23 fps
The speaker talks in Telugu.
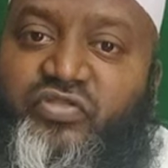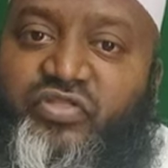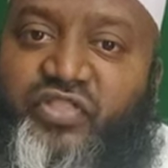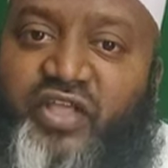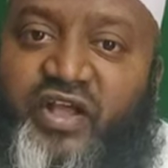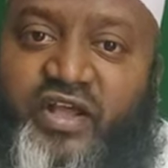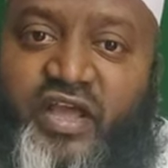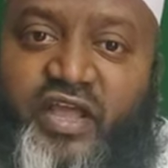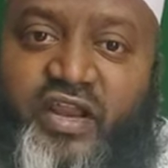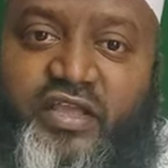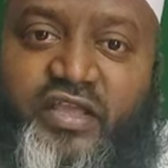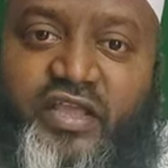
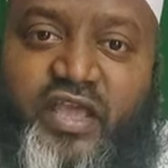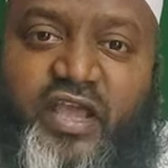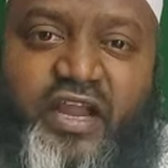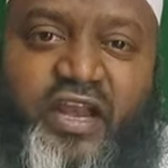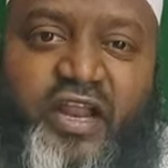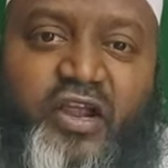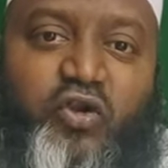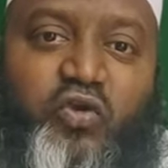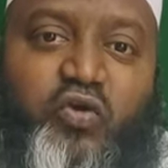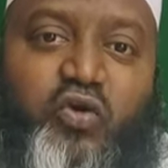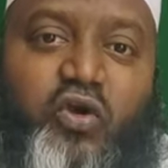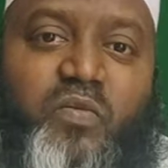దగ్గరికి
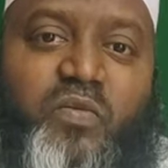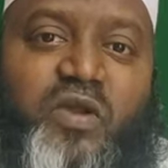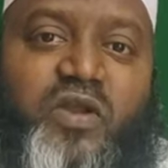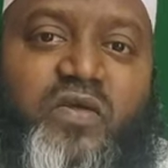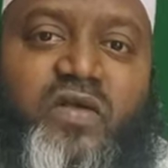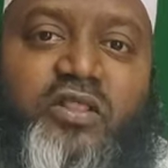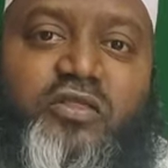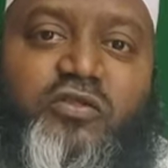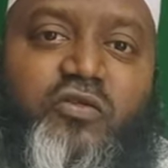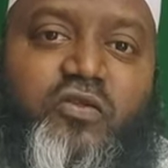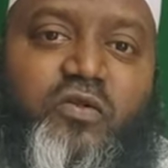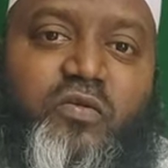ఎక్కడెక్కడికో మనం
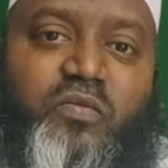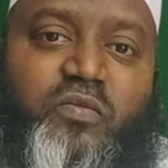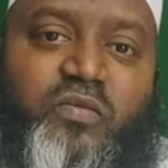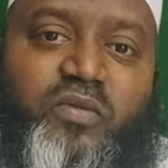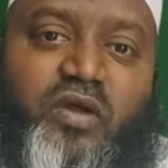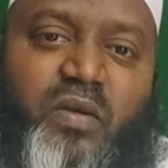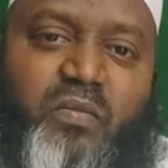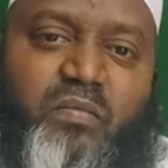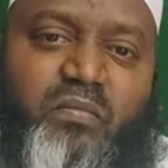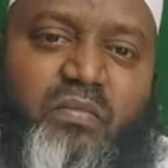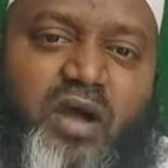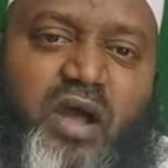వెళ్తున్నాం
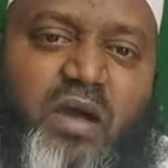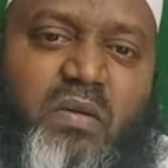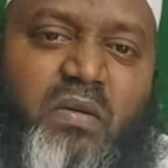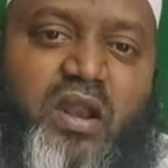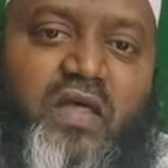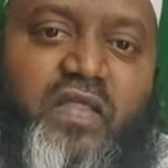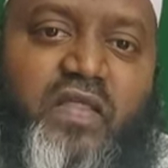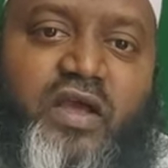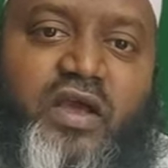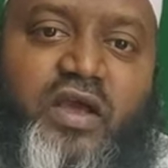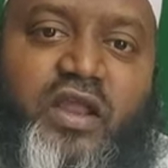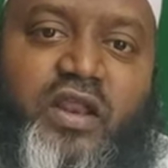
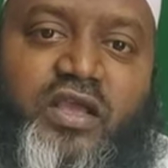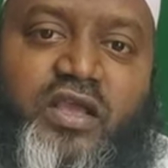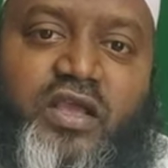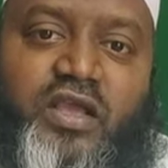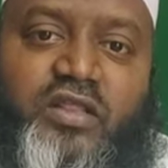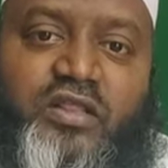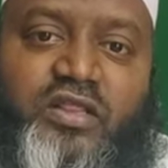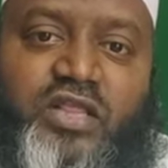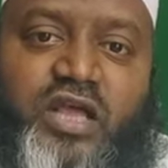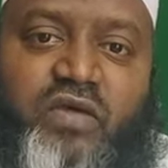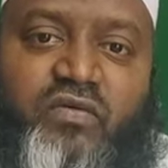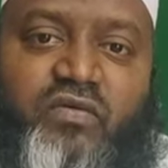బాబాల దగ్గరికి
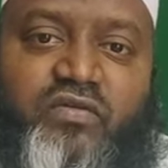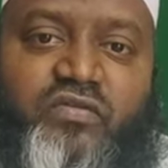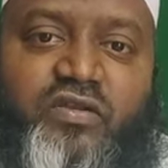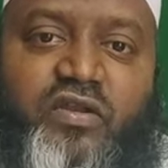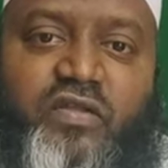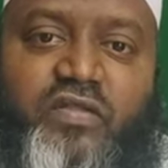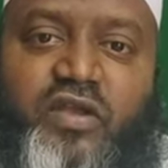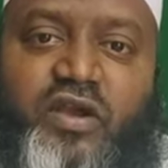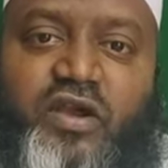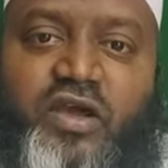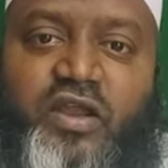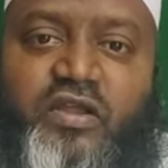
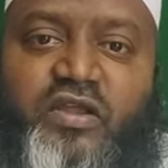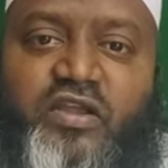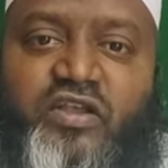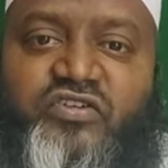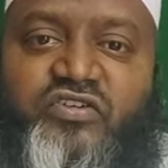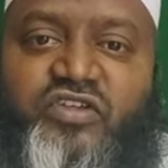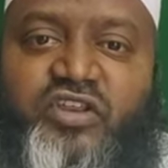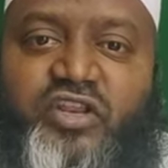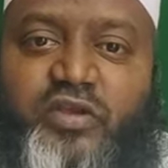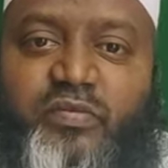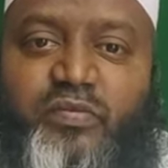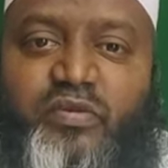తావజుల దగ్గరికి
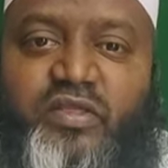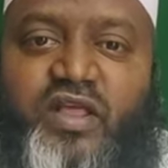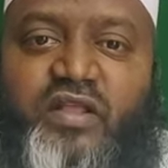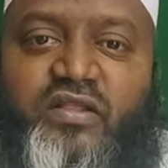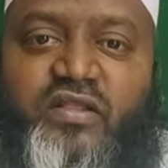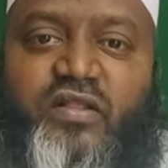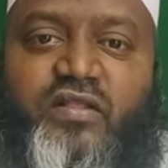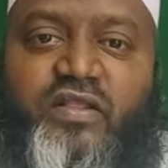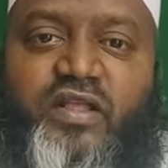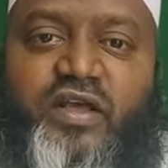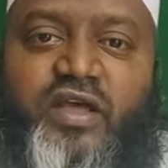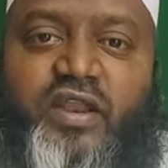షిరికి
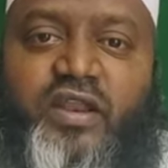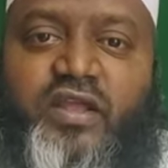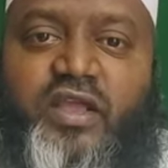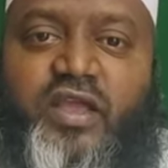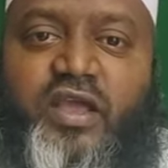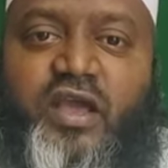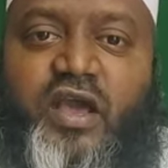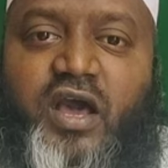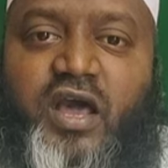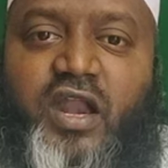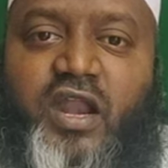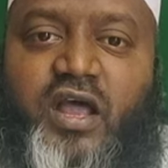విధాతల దగ్గరికి
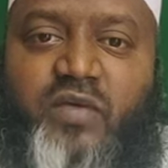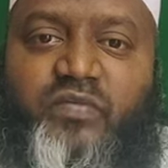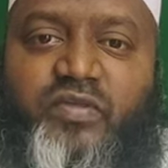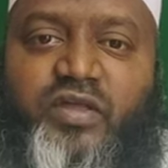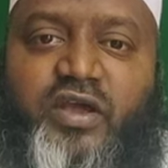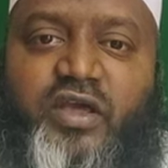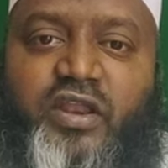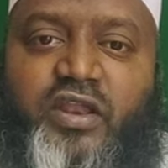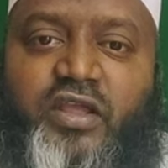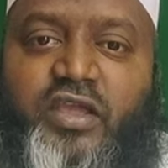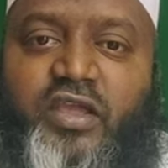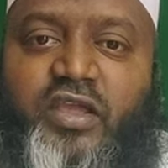హరాం
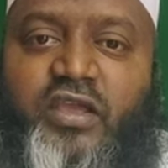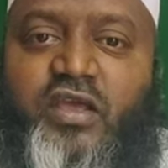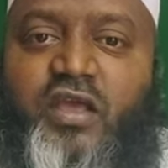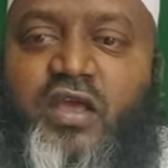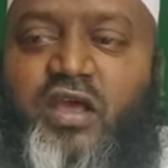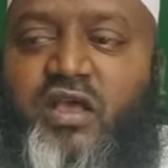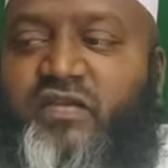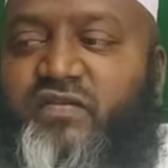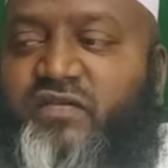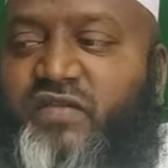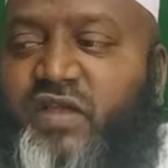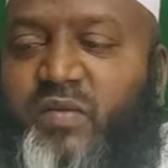దగ్గరికి
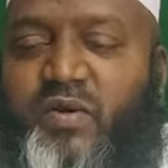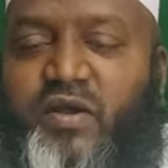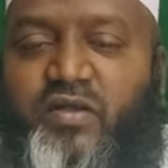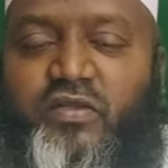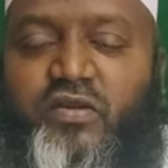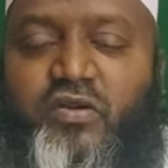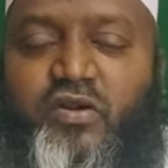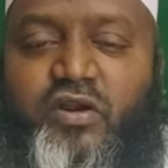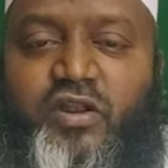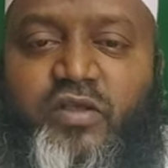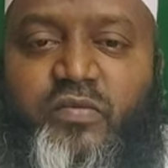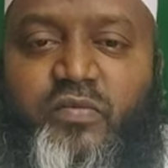
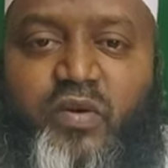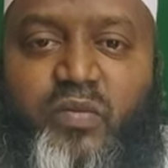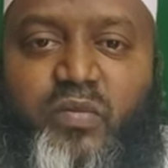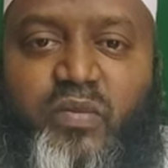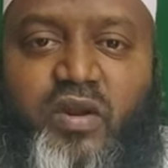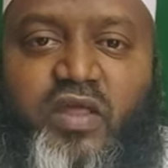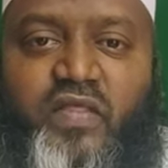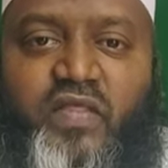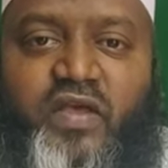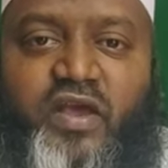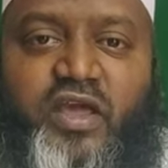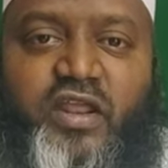సమాధులని
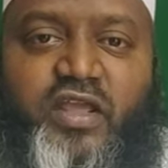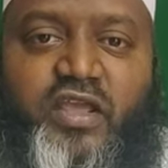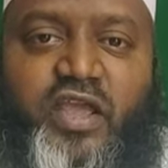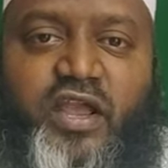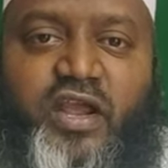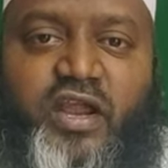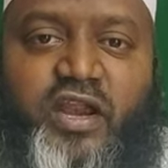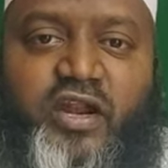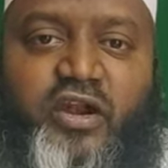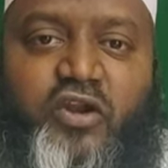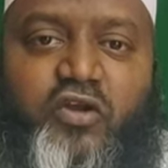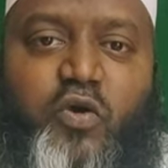బొమ్మల దగ్గరికి
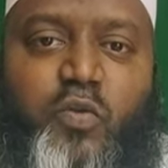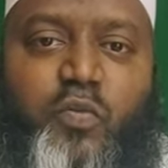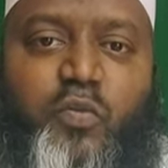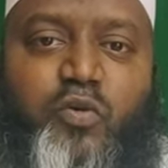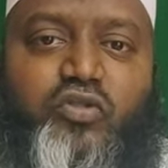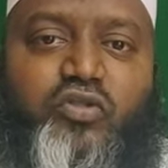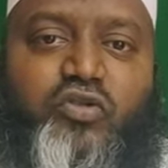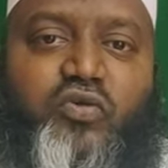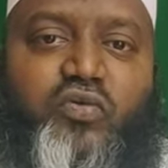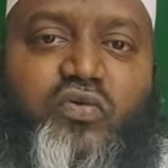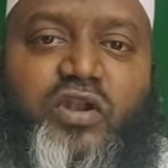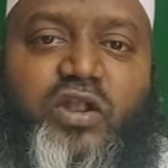ఎక్కడెక్కడికో
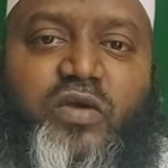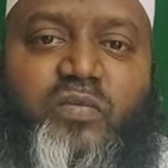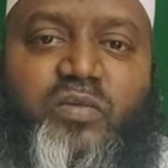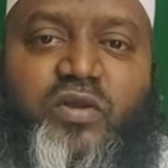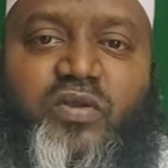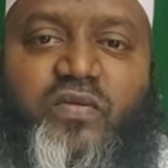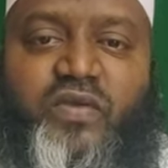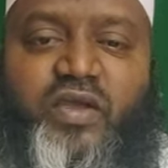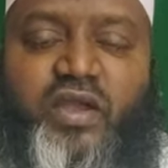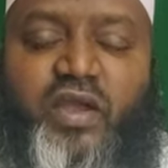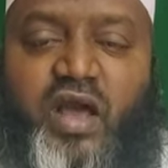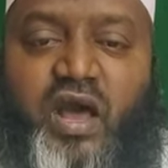పోతూ ఉన్నాం
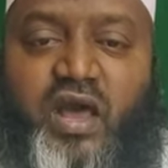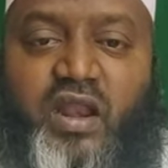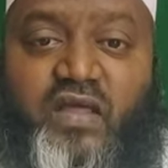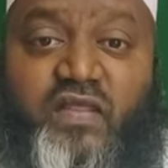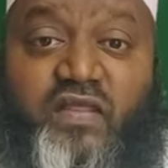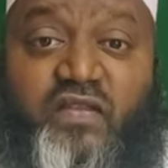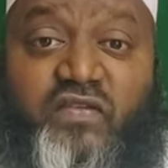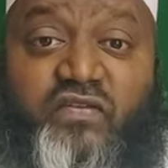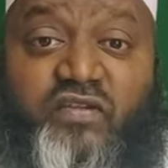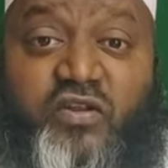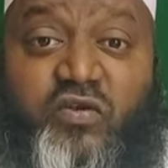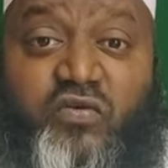మనం
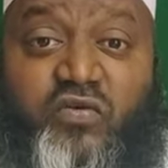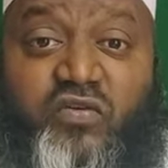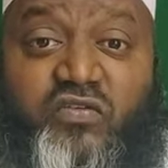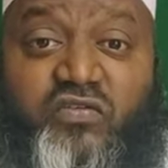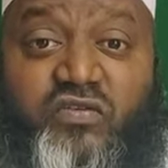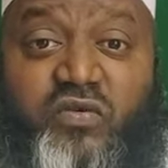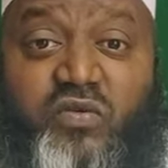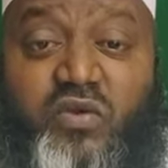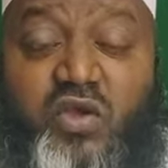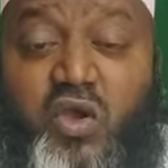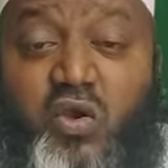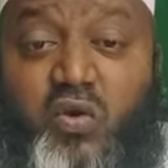ఆరాధించడం
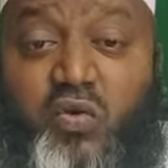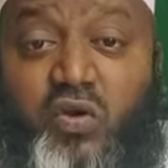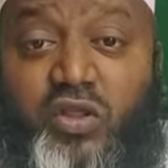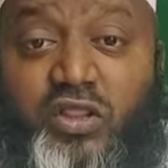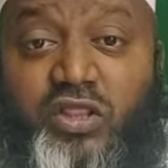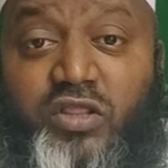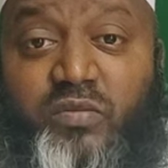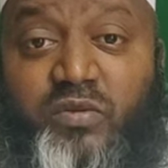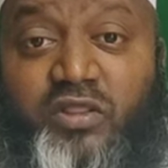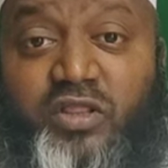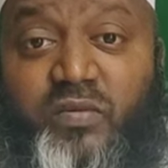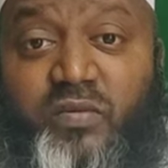కోసం
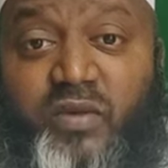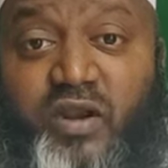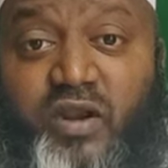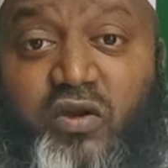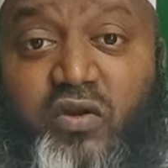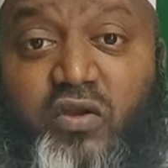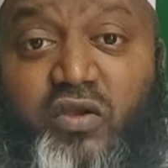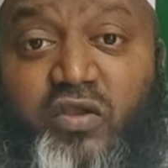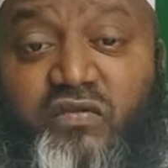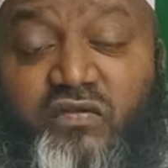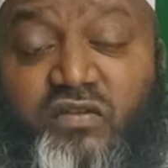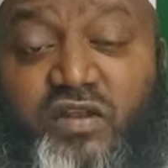కొంతమంది
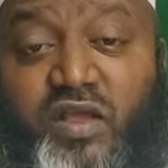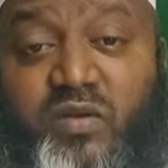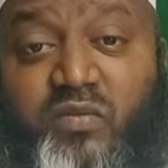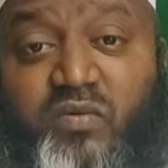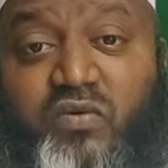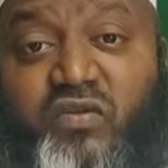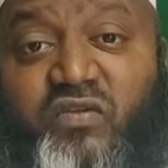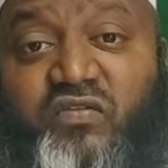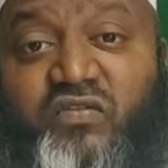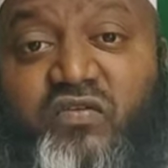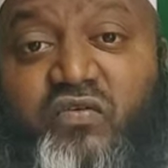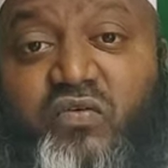మనలో ఇస్లాం
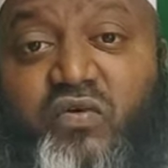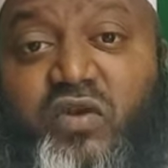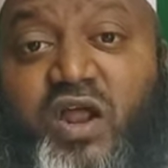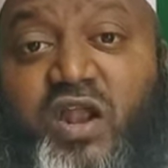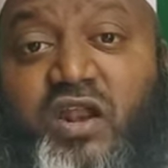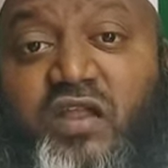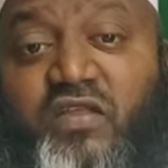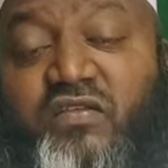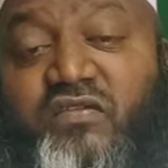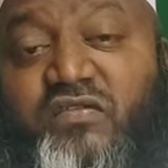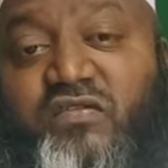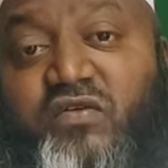గురించి
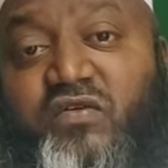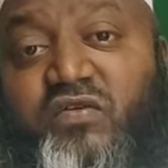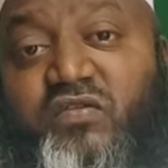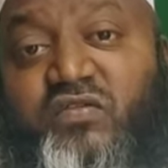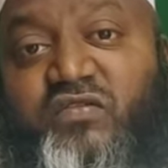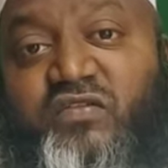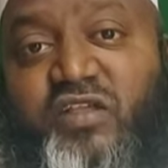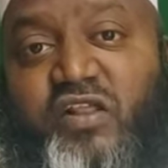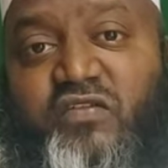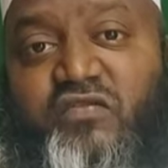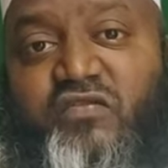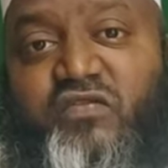కురాణ దిశల
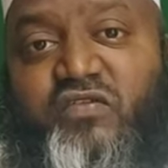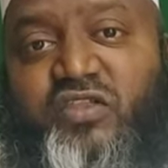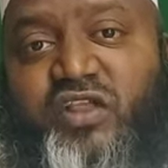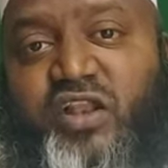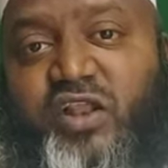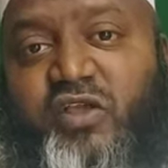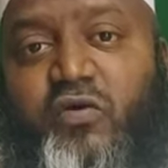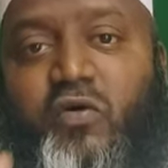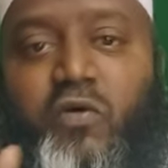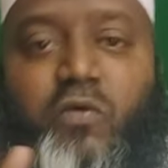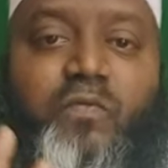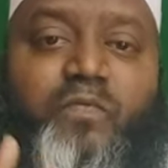గురించి తెలుసో
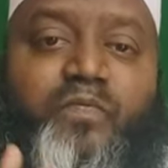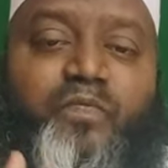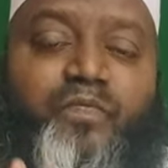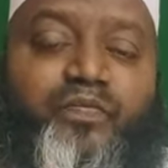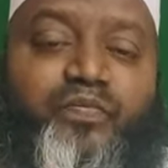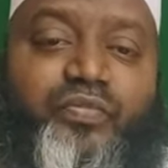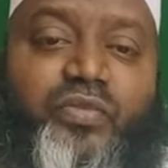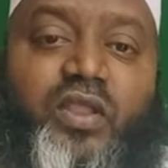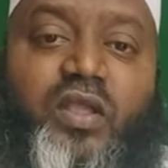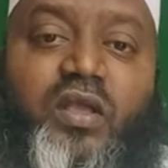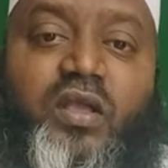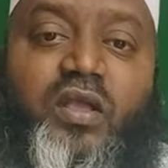తెలియకో
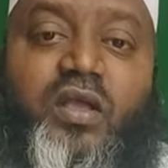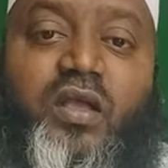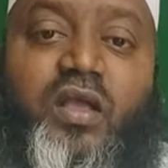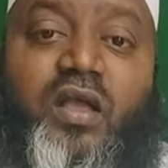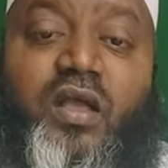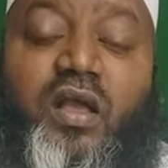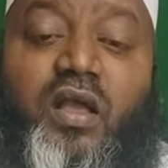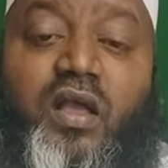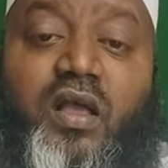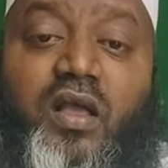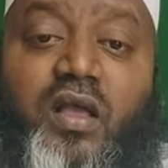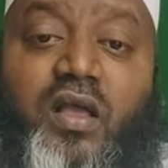
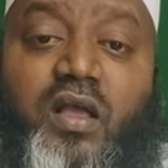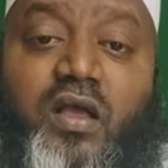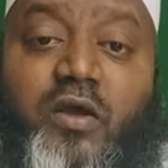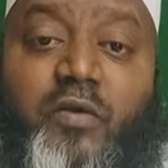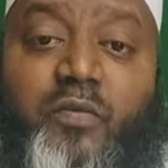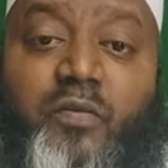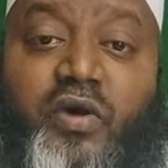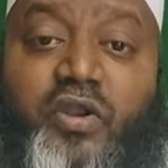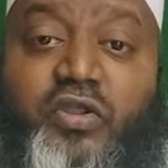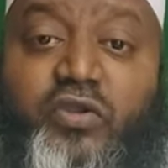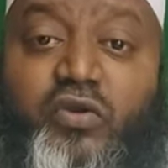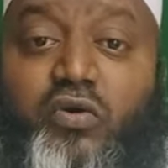
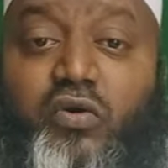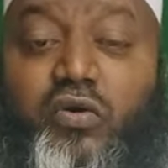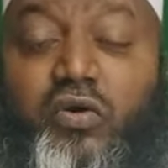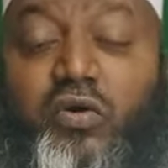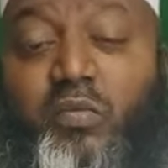మరియు